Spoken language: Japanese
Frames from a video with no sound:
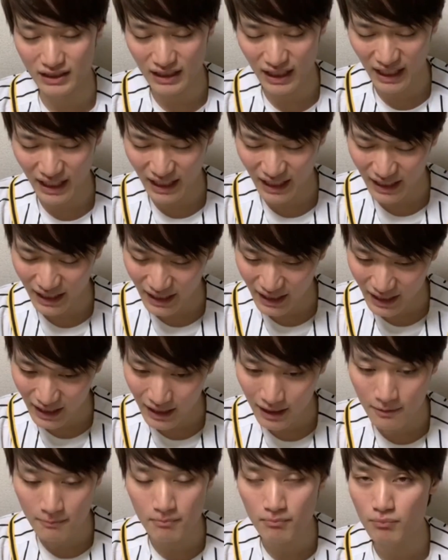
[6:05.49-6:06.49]
い
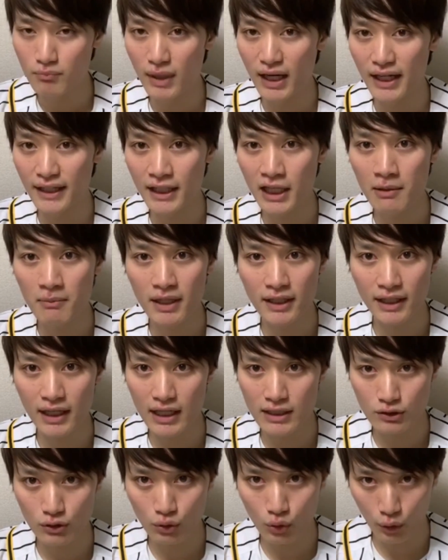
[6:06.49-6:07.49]
やー、まだまだ
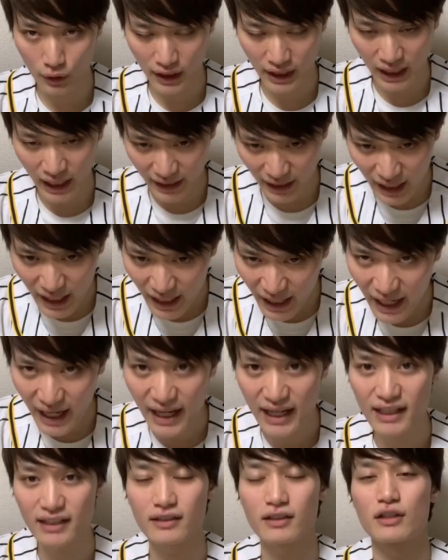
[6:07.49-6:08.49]
やぞ、これから
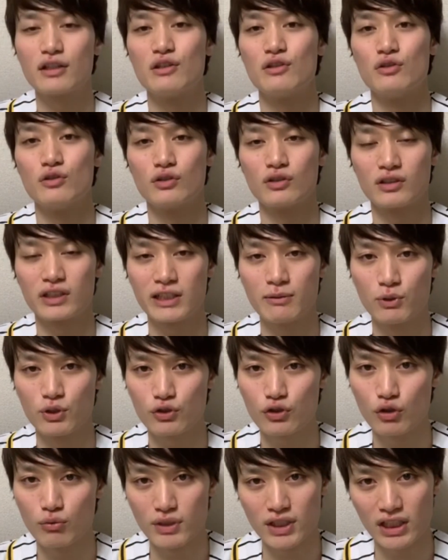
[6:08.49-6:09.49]
やーっていう気持
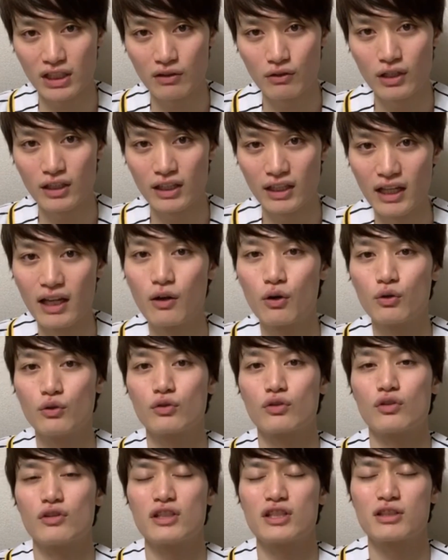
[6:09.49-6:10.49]
ちを見せてくれてね、
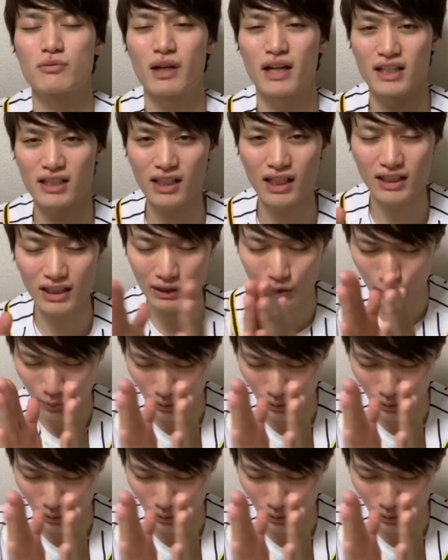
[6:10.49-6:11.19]
本当に素晴らしかったと